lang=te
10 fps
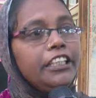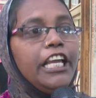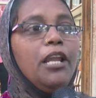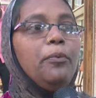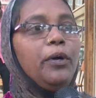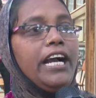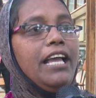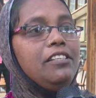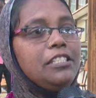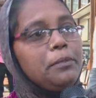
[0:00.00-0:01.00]
గెలుపు
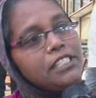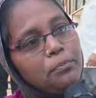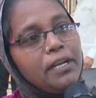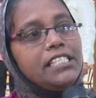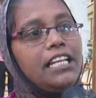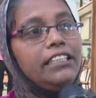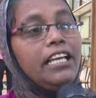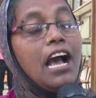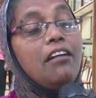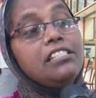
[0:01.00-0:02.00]
ఖాయం అని చెప్పేసి ప్రజలైతే
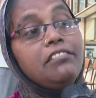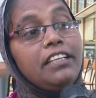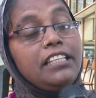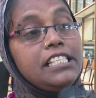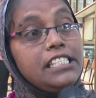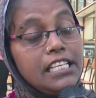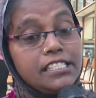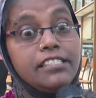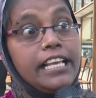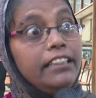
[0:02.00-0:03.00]
ఆవేశం వ్యక్తం చేసి
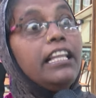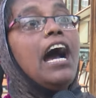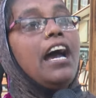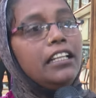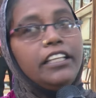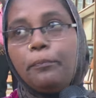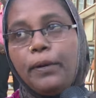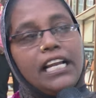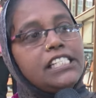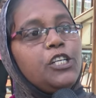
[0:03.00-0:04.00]
అసలు ఎంత ఆనందం ఎప్పుడు
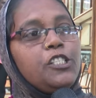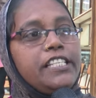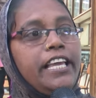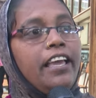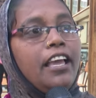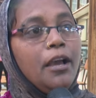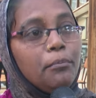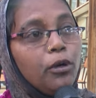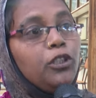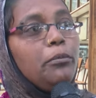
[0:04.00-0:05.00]
ఎలక్షన్ వస్తే
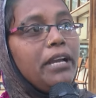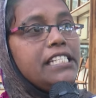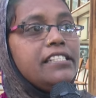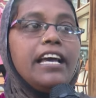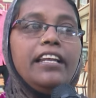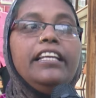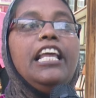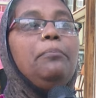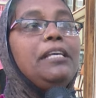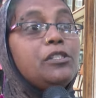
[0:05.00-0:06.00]
పోతుని మహేష్ గారిని
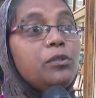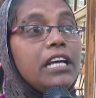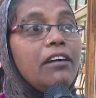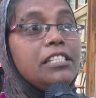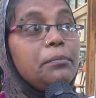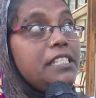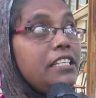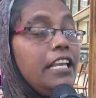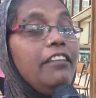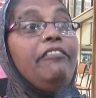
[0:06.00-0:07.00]
గెలిపించుకుందామని చెప్పేసి
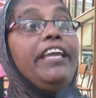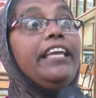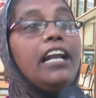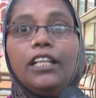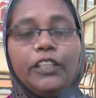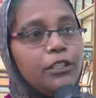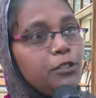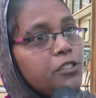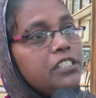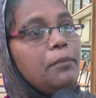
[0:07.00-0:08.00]
వెయ్యి కళ్ళతో ఎదురు
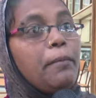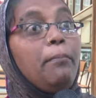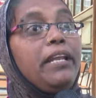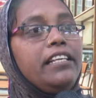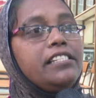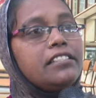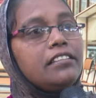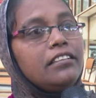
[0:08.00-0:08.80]
చూస్తున్నారు పబ్లిక్స్